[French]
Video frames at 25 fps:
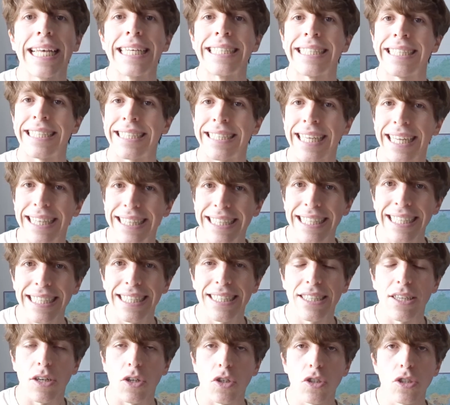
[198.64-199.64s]
C'est cette
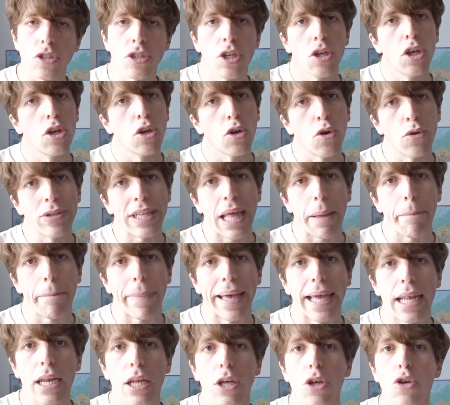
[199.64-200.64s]
distance qu'on
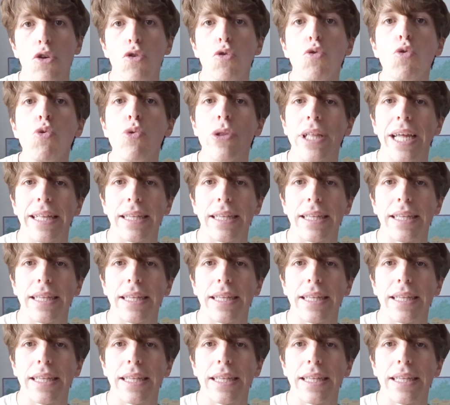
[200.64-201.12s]
appelle une